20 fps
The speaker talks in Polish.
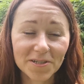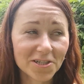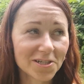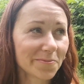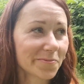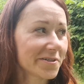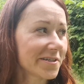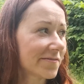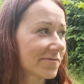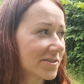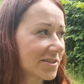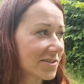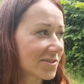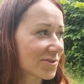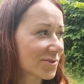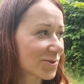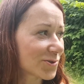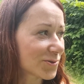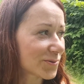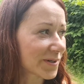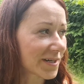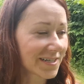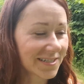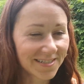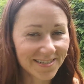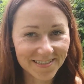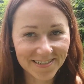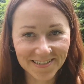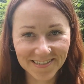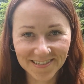Pierwsza moja wdzięczność,
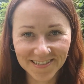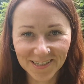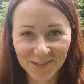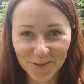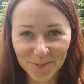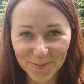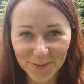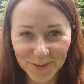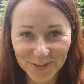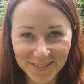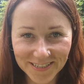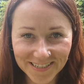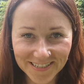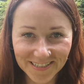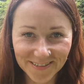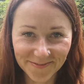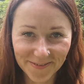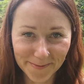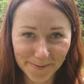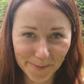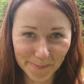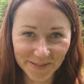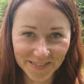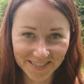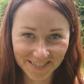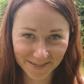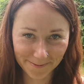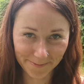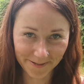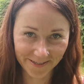słuchajcie, jest za dobrodziejstwa mamy
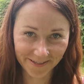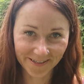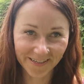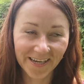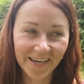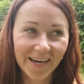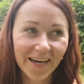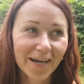Ziemi.